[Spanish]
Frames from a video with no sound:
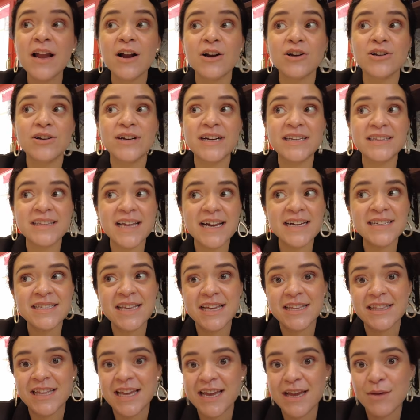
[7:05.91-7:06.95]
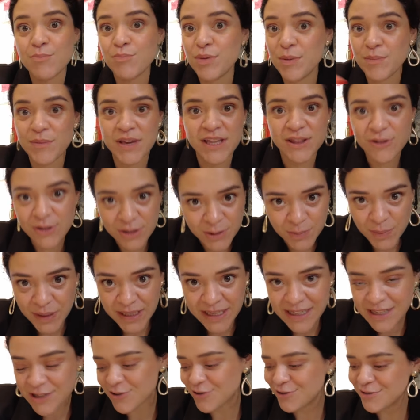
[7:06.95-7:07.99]
croquetas de pimientos
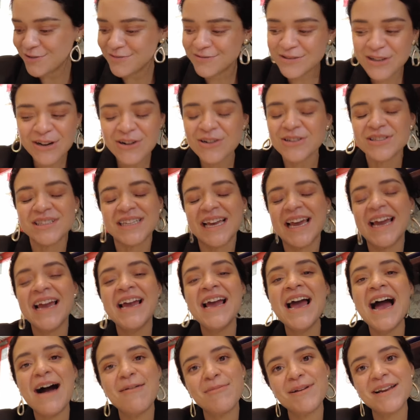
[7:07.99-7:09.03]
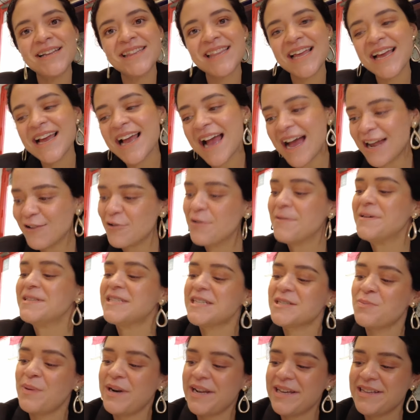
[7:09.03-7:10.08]
piquillo, no lo sé, abrirte a nuevas
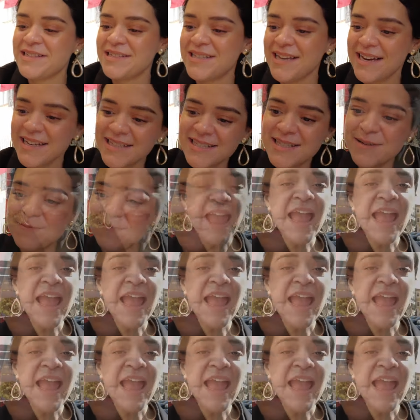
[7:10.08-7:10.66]
experiencias.